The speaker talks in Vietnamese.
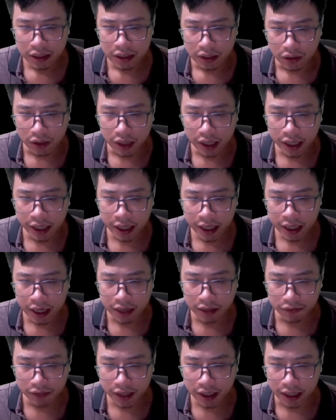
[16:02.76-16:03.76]
Có lẽ
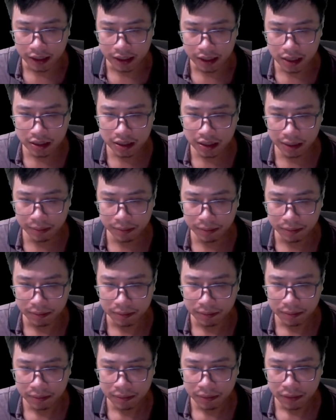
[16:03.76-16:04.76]
hắn vẫn là Thác Sâm,
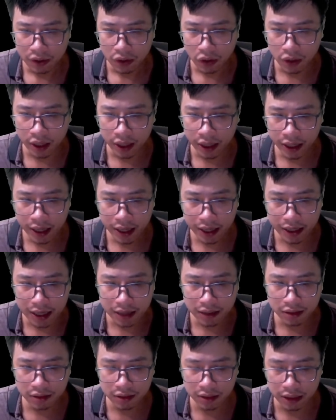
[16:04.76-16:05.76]
có lẽ hắn đã
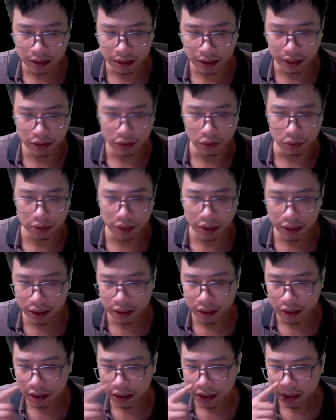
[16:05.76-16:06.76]
thức tỉnh thành Đô
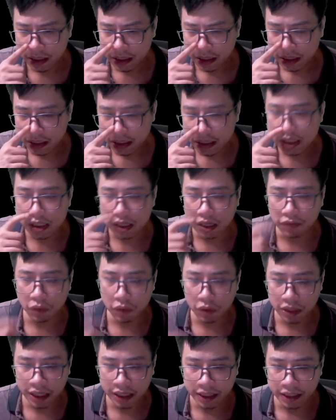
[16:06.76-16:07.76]
Ti. Nhưng giờ
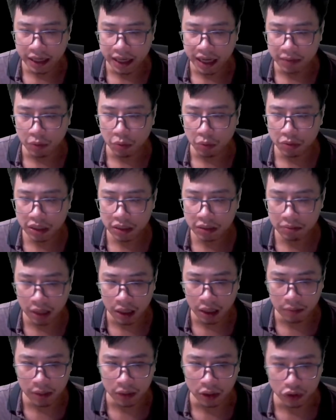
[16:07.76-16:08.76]
phút này hắn bỗng nhiên
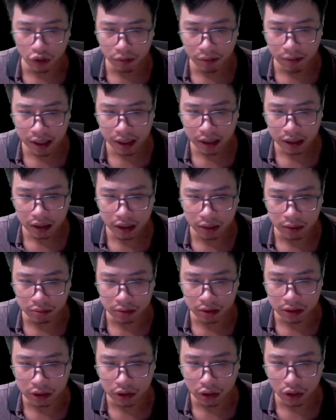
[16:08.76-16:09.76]
mở bừng đôi mắt, đồng
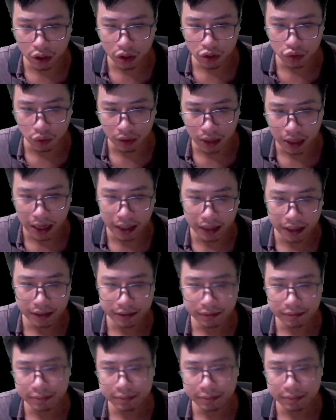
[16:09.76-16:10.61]
tử co rụt lại.